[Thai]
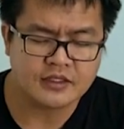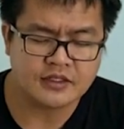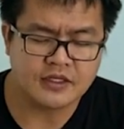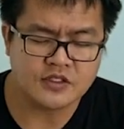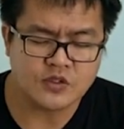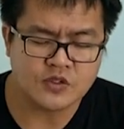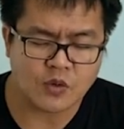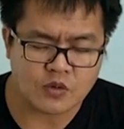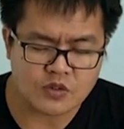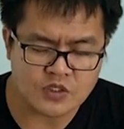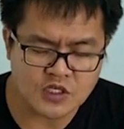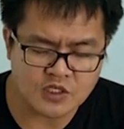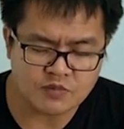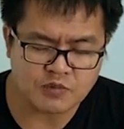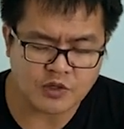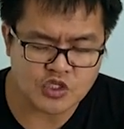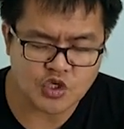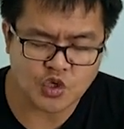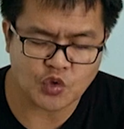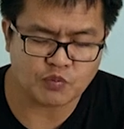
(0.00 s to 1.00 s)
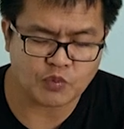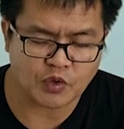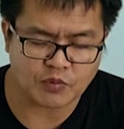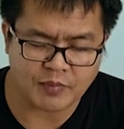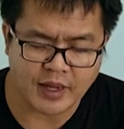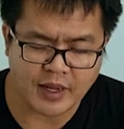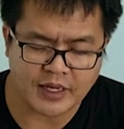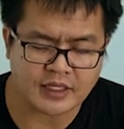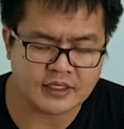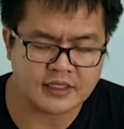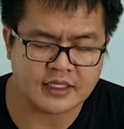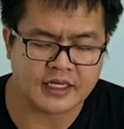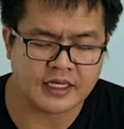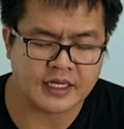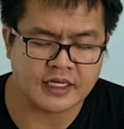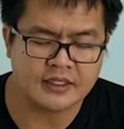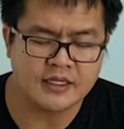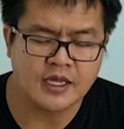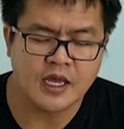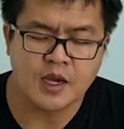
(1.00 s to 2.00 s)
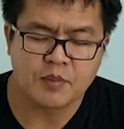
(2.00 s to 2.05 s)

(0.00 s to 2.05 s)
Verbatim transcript: ที่ทรงสิ้นพระชนบนไม้กางเขน